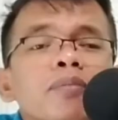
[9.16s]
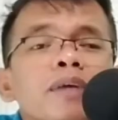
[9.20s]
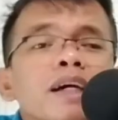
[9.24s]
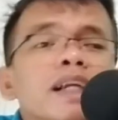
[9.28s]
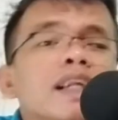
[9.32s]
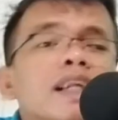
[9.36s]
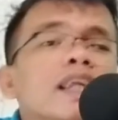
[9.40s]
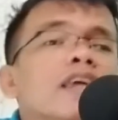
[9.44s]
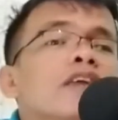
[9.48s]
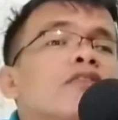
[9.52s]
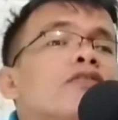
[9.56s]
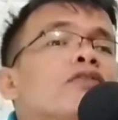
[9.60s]

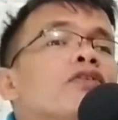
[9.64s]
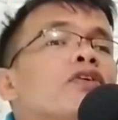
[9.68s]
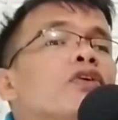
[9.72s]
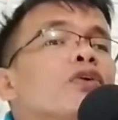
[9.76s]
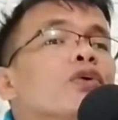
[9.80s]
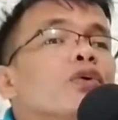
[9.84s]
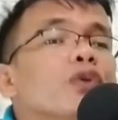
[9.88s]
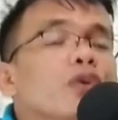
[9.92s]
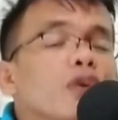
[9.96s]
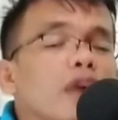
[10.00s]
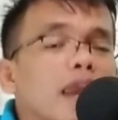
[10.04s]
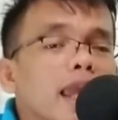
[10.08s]
mereview
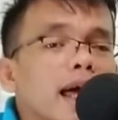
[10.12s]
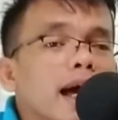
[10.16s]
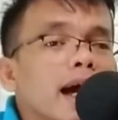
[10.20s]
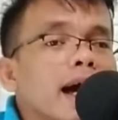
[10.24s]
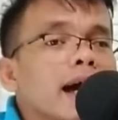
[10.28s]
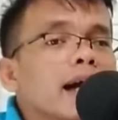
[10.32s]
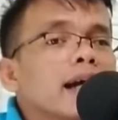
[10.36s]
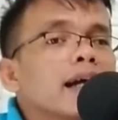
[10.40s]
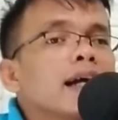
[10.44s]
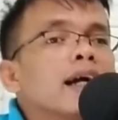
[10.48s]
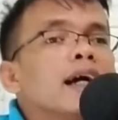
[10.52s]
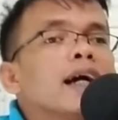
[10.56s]

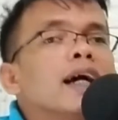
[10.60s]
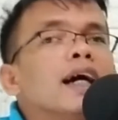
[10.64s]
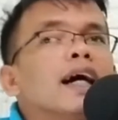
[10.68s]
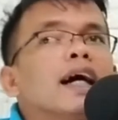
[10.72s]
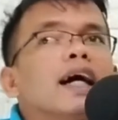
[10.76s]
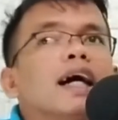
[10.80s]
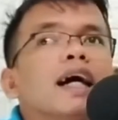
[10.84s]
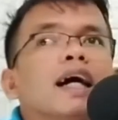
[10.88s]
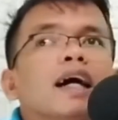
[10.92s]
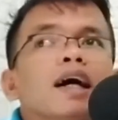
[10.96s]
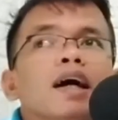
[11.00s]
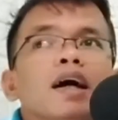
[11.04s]
ulang
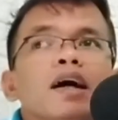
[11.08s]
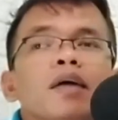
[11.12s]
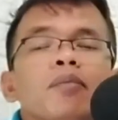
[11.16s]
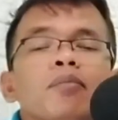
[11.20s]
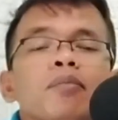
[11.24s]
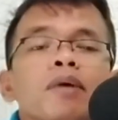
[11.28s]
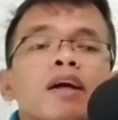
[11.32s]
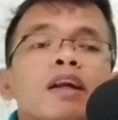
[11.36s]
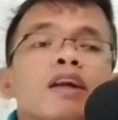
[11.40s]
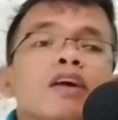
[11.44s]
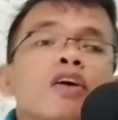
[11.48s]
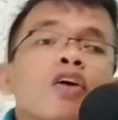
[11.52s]
uh,
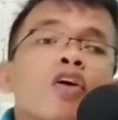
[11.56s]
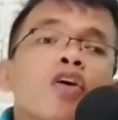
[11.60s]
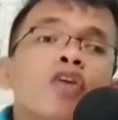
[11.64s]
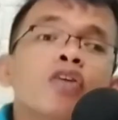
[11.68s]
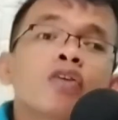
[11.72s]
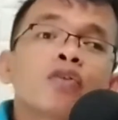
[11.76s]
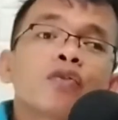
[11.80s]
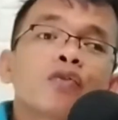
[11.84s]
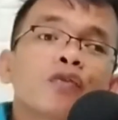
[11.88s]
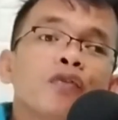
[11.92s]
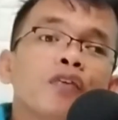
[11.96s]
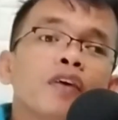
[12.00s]

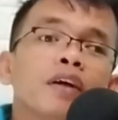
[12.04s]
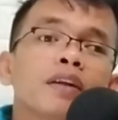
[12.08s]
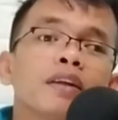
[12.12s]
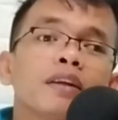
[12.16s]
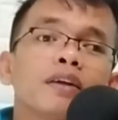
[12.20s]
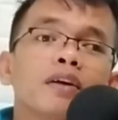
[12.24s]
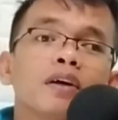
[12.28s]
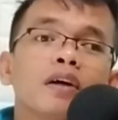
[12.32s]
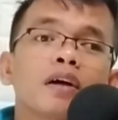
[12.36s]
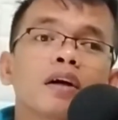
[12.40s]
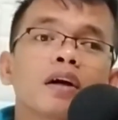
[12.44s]
Pot